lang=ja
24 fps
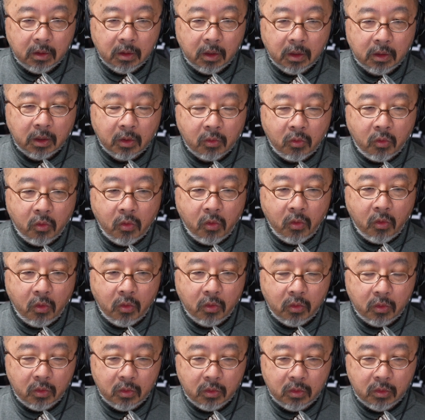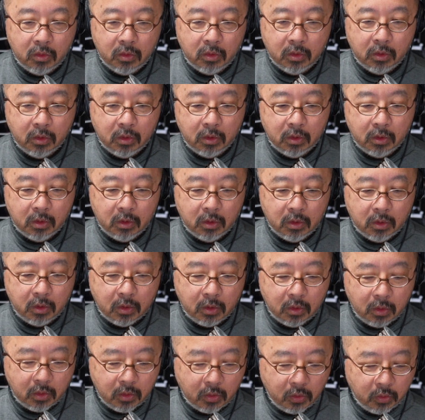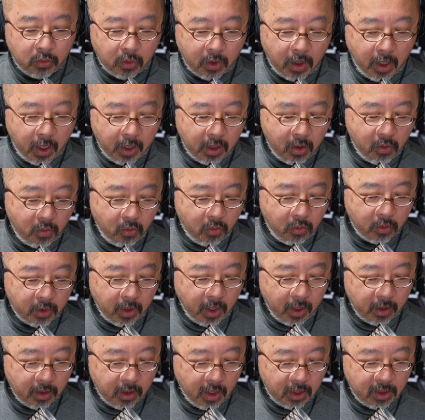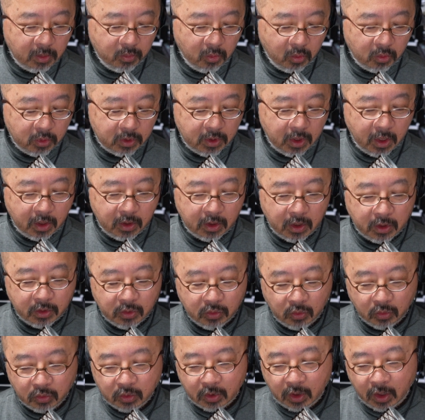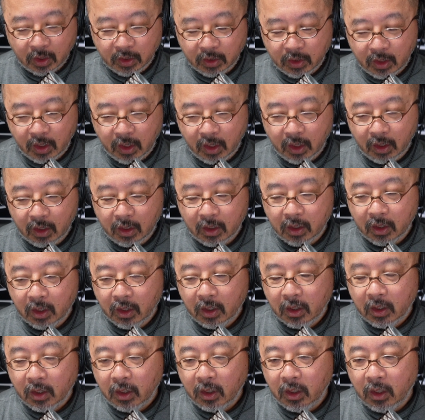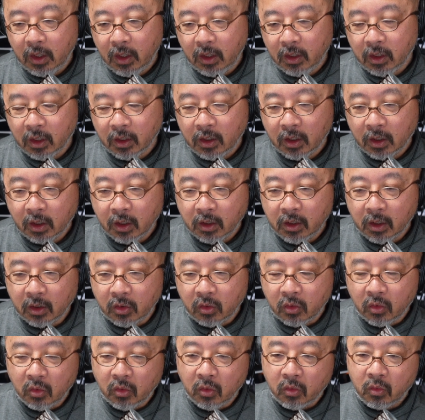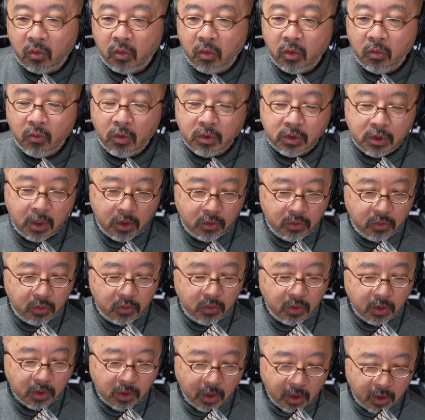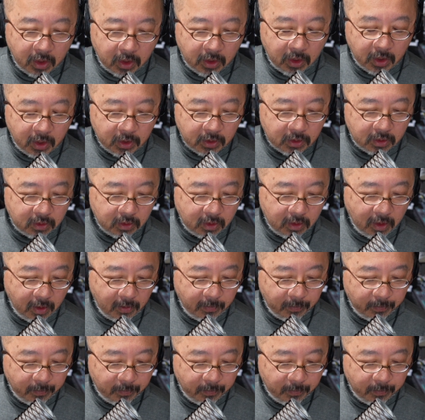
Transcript: ただこうこの開放弦何も押さえない状態で弾いただけだとこれはサウンドにはならないですね。